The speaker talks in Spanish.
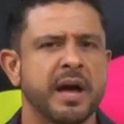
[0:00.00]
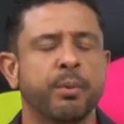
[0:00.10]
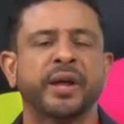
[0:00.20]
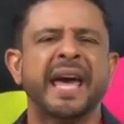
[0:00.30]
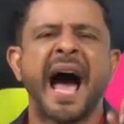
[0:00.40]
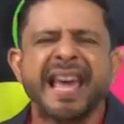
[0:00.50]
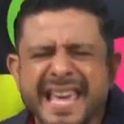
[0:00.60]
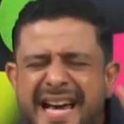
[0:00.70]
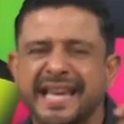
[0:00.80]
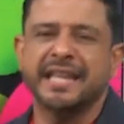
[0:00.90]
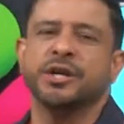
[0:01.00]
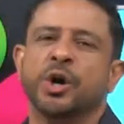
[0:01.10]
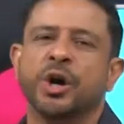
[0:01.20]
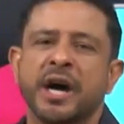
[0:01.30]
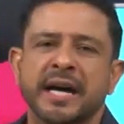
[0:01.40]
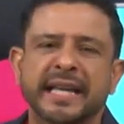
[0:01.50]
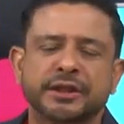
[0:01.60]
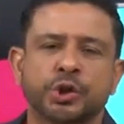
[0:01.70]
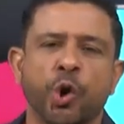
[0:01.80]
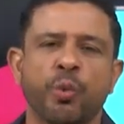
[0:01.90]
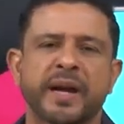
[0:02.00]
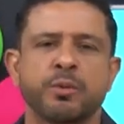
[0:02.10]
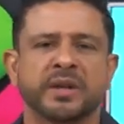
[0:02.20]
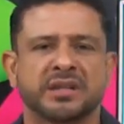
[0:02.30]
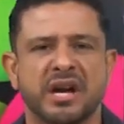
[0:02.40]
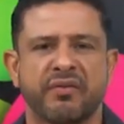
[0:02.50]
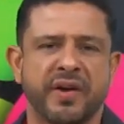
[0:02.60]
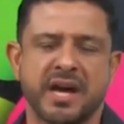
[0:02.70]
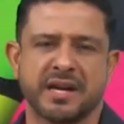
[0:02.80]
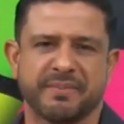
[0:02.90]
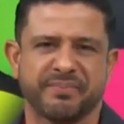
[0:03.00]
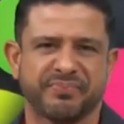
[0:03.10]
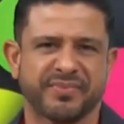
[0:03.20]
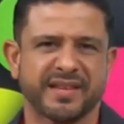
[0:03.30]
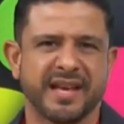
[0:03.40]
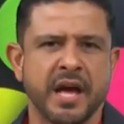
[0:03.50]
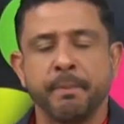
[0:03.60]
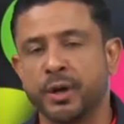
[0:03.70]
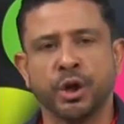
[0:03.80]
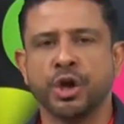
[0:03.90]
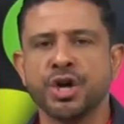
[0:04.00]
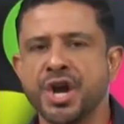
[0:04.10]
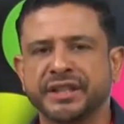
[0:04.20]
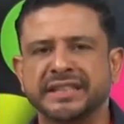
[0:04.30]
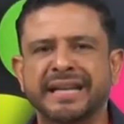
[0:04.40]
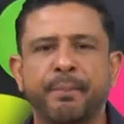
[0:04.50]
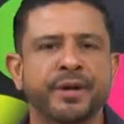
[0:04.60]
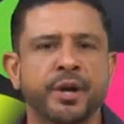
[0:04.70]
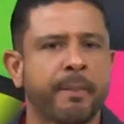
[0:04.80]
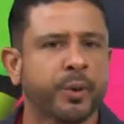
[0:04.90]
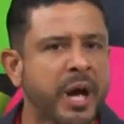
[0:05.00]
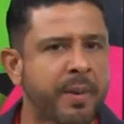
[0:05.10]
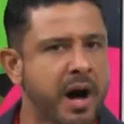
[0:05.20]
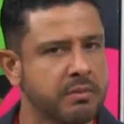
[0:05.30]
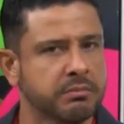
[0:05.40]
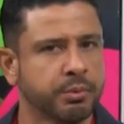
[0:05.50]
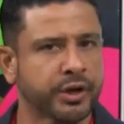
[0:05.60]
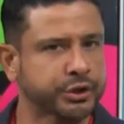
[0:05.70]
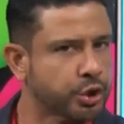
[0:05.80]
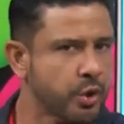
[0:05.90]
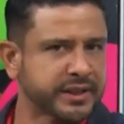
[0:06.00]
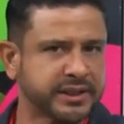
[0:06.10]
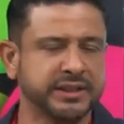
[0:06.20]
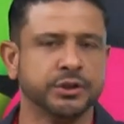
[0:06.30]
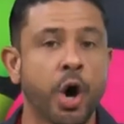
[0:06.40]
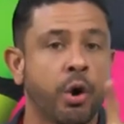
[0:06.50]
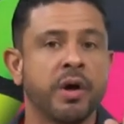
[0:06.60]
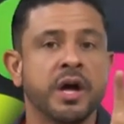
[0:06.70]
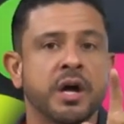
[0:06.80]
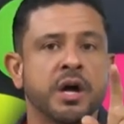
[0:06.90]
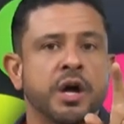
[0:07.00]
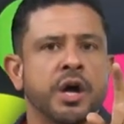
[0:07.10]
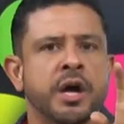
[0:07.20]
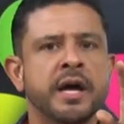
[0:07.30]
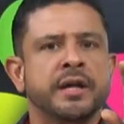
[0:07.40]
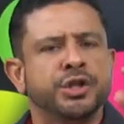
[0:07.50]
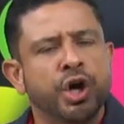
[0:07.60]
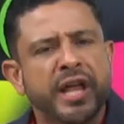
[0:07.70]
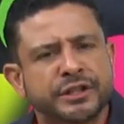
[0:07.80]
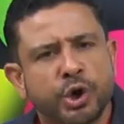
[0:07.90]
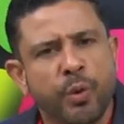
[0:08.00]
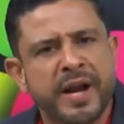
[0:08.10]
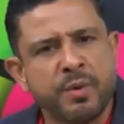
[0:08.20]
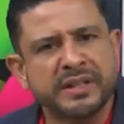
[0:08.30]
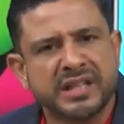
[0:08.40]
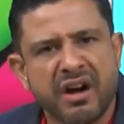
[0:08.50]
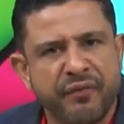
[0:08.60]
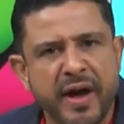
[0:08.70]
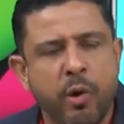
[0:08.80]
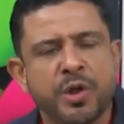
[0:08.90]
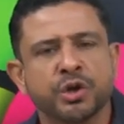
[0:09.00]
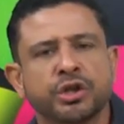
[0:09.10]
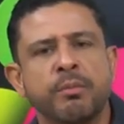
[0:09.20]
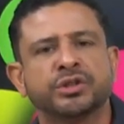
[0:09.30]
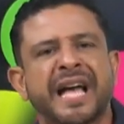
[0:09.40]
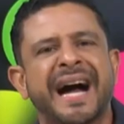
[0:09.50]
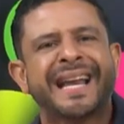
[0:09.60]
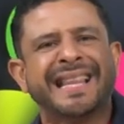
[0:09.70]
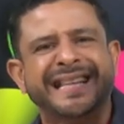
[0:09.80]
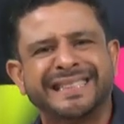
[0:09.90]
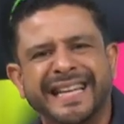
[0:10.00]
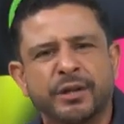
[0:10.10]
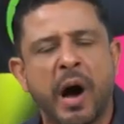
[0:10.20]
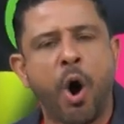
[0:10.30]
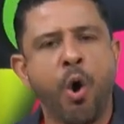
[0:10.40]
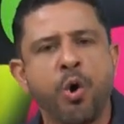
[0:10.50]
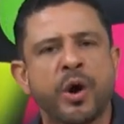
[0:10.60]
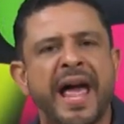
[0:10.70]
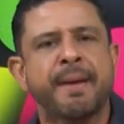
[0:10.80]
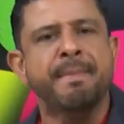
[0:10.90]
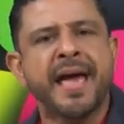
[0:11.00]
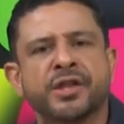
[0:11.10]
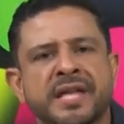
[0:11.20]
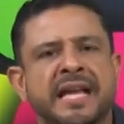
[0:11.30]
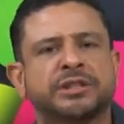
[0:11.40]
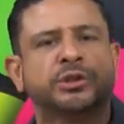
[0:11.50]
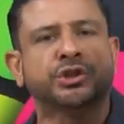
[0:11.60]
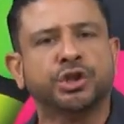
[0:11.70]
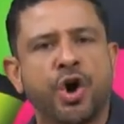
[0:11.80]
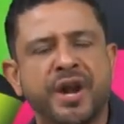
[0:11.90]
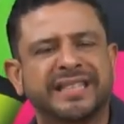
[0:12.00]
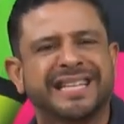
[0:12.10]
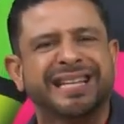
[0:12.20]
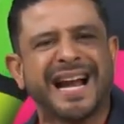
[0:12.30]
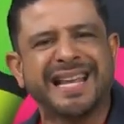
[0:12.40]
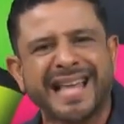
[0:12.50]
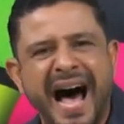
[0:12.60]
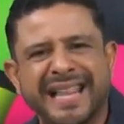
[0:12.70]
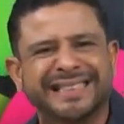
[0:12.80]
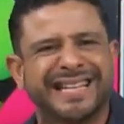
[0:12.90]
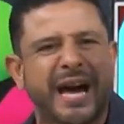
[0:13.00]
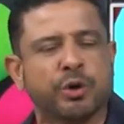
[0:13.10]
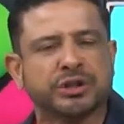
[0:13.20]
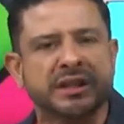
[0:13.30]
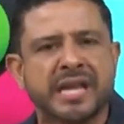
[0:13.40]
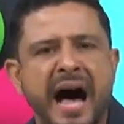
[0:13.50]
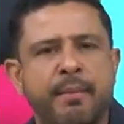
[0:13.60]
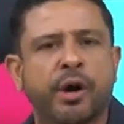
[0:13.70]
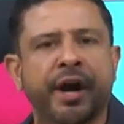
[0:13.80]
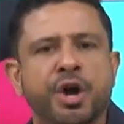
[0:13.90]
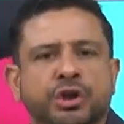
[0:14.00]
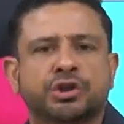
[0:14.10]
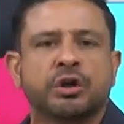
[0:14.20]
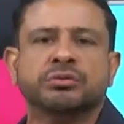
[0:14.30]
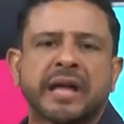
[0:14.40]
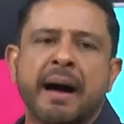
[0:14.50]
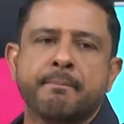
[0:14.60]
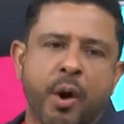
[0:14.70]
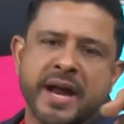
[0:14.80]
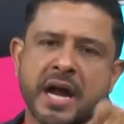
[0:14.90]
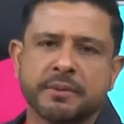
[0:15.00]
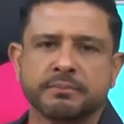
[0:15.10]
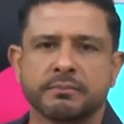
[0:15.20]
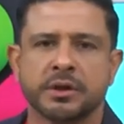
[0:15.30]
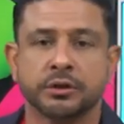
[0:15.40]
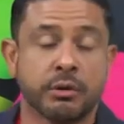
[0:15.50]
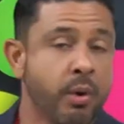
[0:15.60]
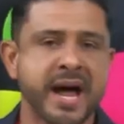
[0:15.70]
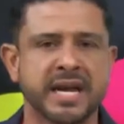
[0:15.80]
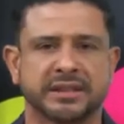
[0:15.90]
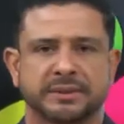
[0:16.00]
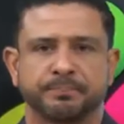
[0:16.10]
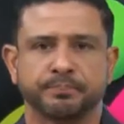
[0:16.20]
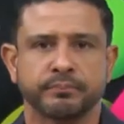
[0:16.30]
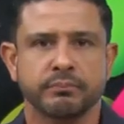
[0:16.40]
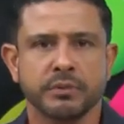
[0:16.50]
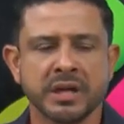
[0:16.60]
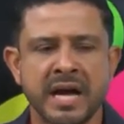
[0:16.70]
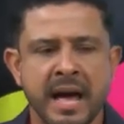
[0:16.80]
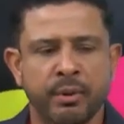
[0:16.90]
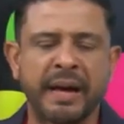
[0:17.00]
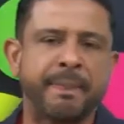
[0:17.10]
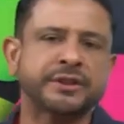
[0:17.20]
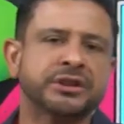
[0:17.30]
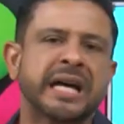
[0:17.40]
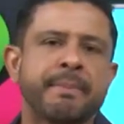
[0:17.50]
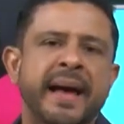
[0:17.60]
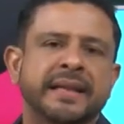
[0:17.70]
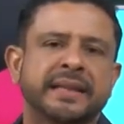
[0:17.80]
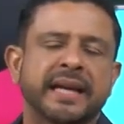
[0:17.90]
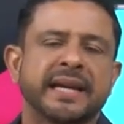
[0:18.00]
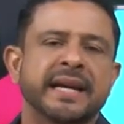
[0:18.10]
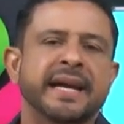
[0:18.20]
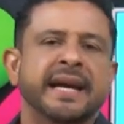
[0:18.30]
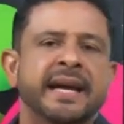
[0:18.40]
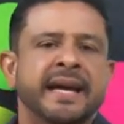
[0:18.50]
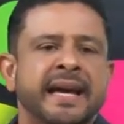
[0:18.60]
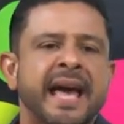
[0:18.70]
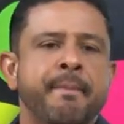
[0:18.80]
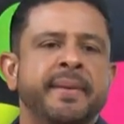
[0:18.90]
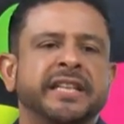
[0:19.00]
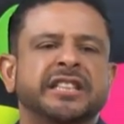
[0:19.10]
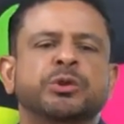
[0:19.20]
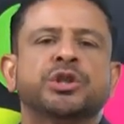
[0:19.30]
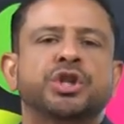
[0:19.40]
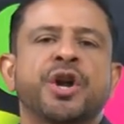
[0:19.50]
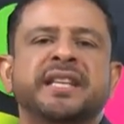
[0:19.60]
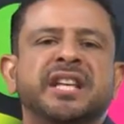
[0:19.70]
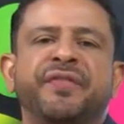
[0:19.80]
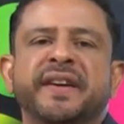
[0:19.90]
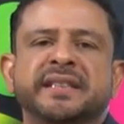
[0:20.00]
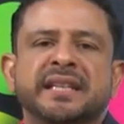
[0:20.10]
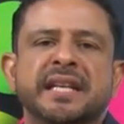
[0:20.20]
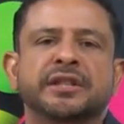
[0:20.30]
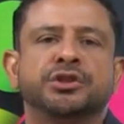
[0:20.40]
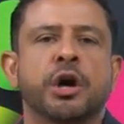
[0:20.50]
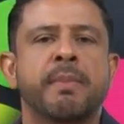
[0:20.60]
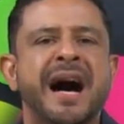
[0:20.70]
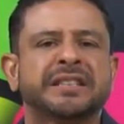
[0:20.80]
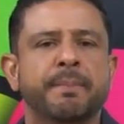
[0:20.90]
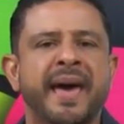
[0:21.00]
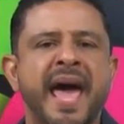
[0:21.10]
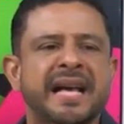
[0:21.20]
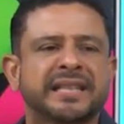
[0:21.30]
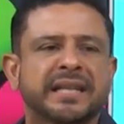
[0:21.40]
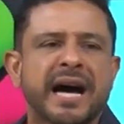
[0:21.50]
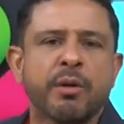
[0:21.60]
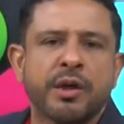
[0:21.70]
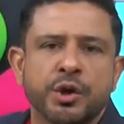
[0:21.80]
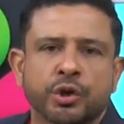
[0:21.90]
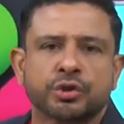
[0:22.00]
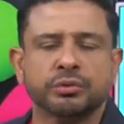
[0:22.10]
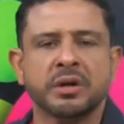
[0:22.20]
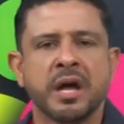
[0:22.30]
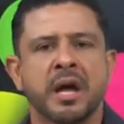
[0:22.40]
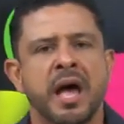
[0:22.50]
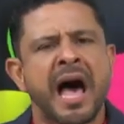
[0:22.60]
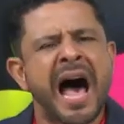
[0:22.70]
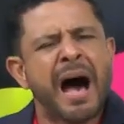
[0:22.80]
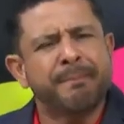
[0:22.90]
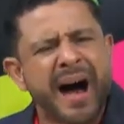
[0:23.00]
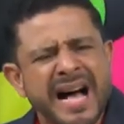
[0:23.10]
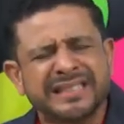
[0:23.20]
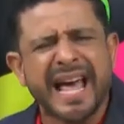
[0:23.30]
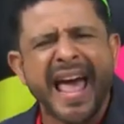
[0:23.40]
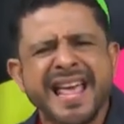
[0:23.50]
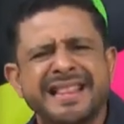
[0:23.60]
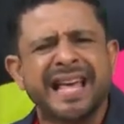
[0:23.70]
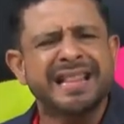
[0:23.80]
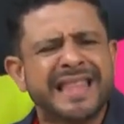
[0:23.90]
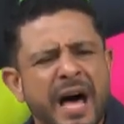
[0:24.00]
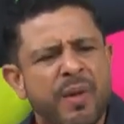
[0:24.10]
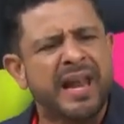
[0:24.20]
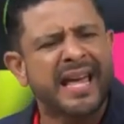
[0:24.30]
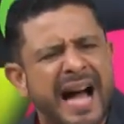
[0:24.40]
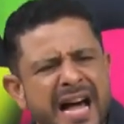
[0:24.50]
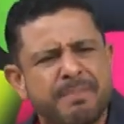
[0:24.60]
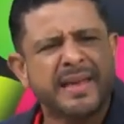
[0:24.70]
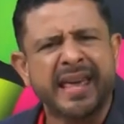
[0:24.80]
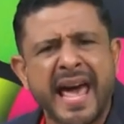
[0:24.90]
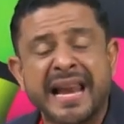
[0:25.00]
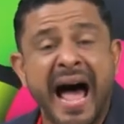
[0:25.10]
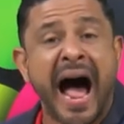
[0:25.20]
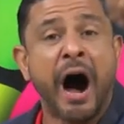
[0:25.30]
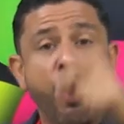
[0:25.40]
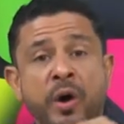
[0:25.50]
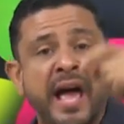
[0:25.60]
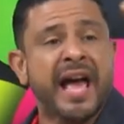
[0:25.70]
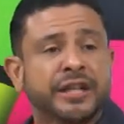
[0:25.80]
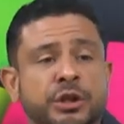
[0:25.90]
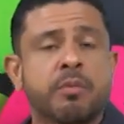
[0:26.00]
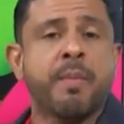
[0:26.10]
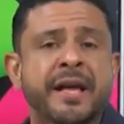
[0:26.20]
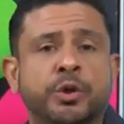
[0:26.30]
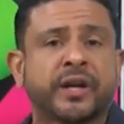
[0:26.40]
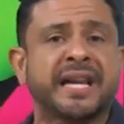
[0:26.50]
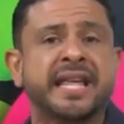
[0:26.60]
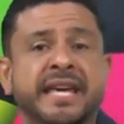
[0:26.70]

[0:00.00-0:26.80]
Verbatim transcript: porque ahí es que Dios descubre nuestra fe. Pero Dios no necesita poner una prueba, porque eso no así, no. Dios descubre nuestra fe cuando somos agradecidos aún en medio de las situaciones y realidades que consideramos que no son tan buenas. Son buenas, porque personalmente, en mis situaciones difíciles, yo más me he acercado a Dios. Jamás he intentado alejarme de Él, aún en esos momentos que le he